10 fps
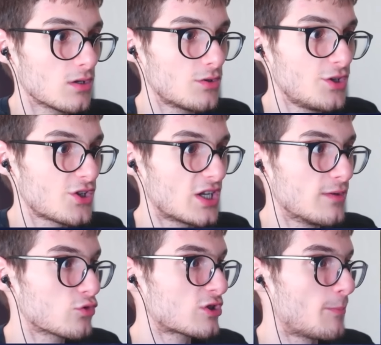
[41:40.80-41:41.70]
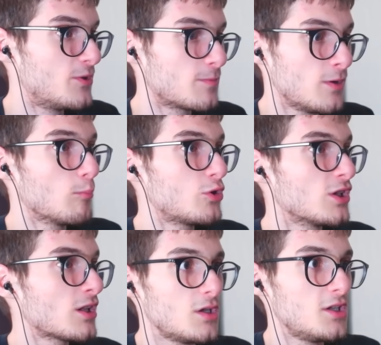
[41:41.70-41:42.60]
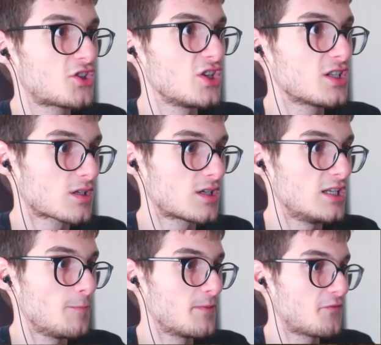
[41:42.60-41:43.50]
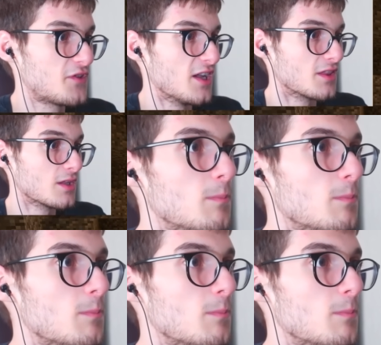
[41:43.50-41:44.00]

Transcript: Green Kelebus saplik mi? Bu ne lan? Yeşil kelepir fidan.